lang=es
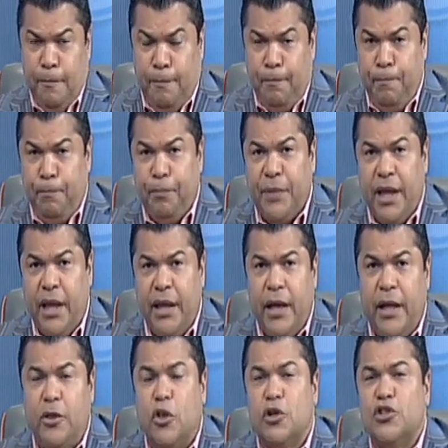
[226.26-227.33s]
y
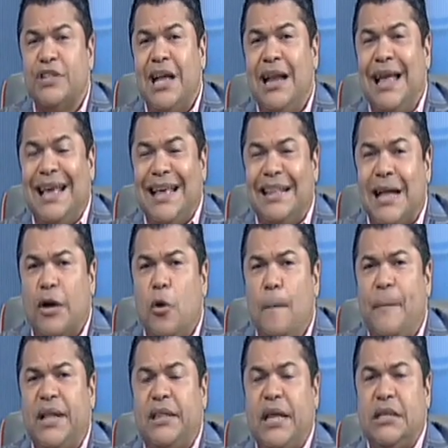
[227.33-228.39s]
entonces le quita
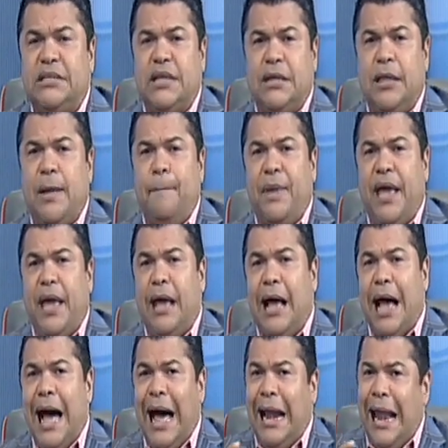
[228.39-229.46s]
competencias también
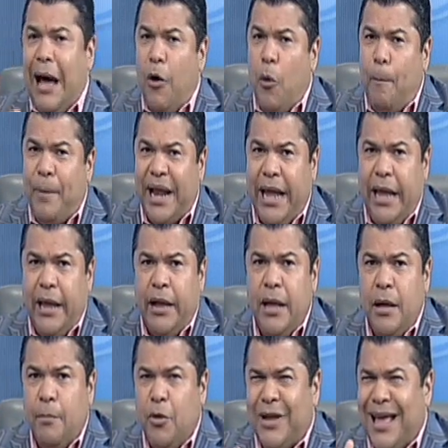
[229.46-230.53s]
a la OPRE,
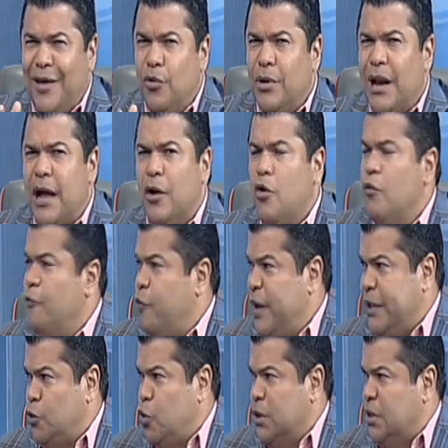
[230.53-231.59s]
porque hay un gran
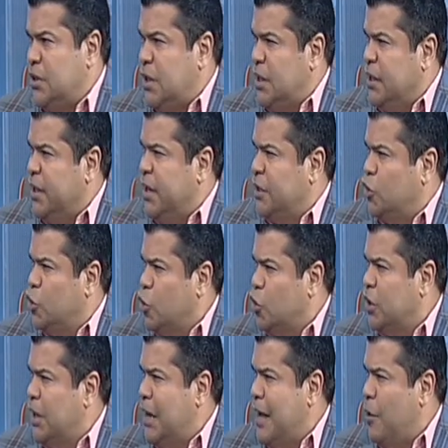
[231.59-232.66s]
conflicto entre el director
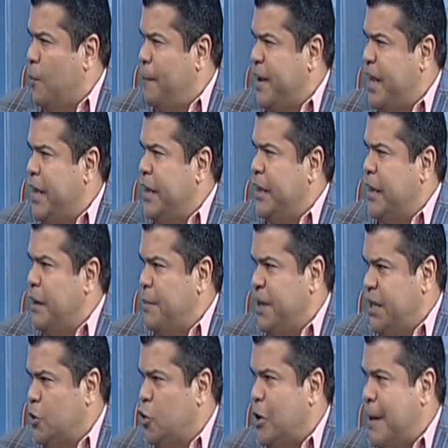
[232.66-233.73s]
de la OPRE y el
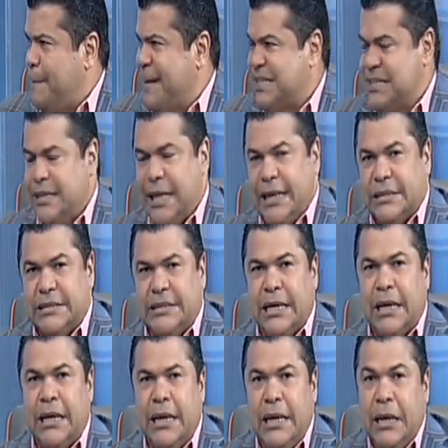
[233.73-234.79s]
ministro de la
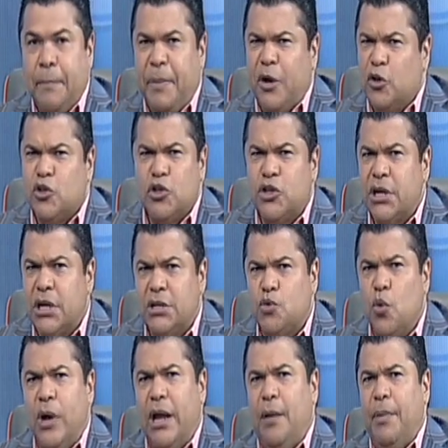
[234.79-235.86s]
presidencia. Pero eso se
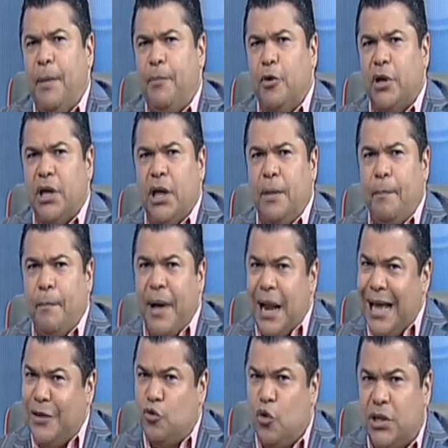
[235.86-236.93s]
resuelve porque para
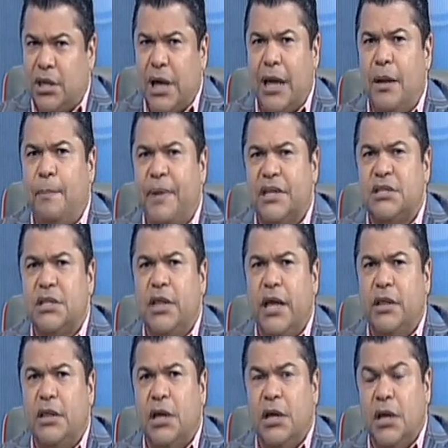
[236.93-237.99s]
eso está el
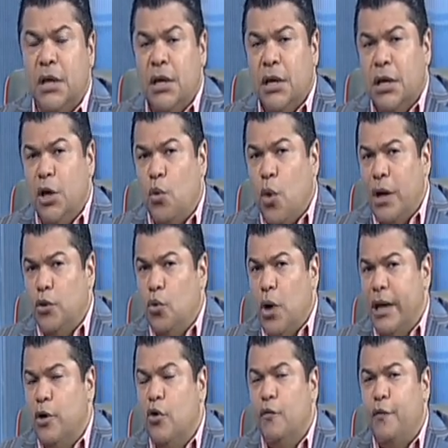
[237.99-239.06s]
presidente y cuando
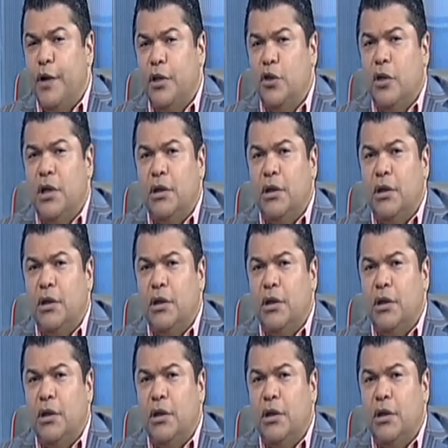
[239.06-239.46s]
hay conflicto